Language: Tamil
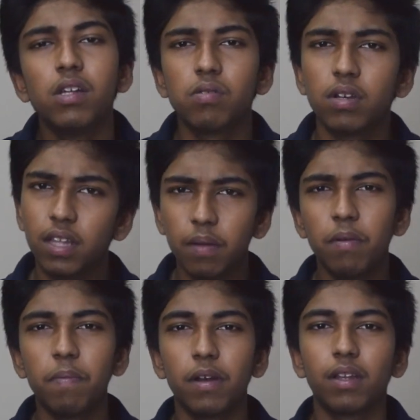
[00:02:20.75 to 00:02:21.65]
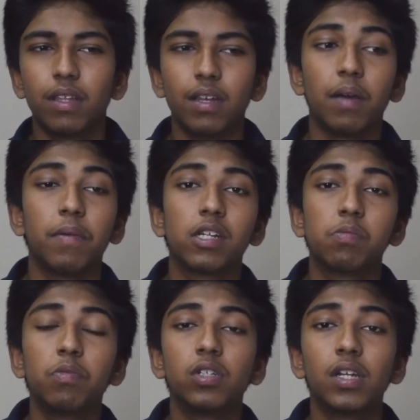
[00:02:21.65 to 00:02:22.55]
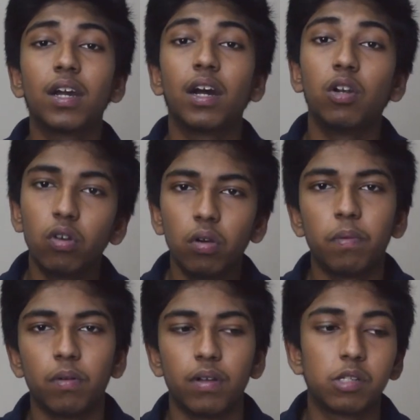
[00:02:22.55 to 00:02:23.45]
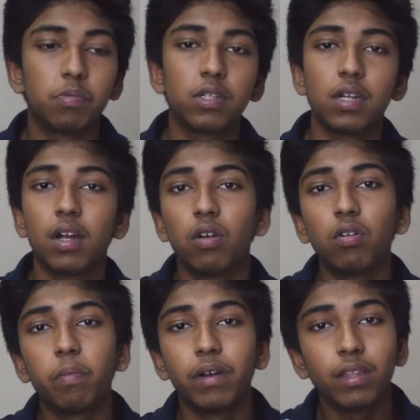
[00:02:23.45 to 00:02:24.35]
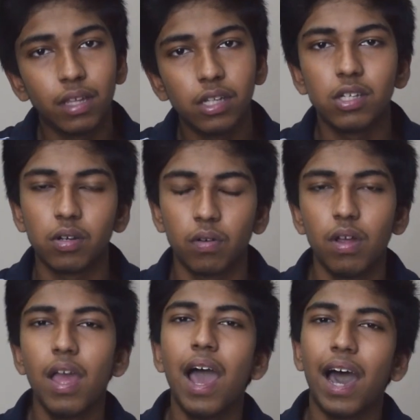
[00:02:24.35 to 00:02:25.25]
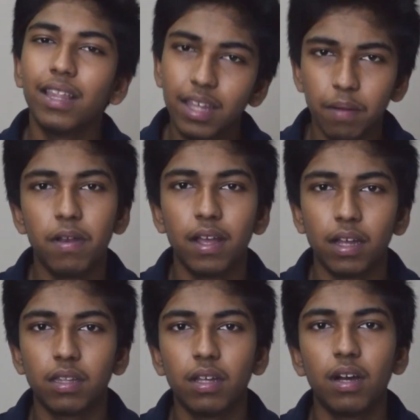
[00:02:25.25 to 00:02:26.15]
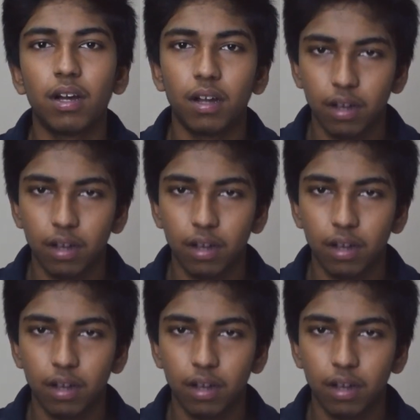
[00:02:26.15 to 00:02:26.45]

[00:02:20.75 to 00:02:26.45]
ஸோ இதை எப்படி பண்ணுறது நம்ம எக்ஸ்போசரை கண்ட்ரோல் பண்ணணும் எக்ஸ்போசரை கண்ட்ரோல் பண்ணி தெரிஞ்சிருக்கணும் அது எப்படிங்கிறது தான்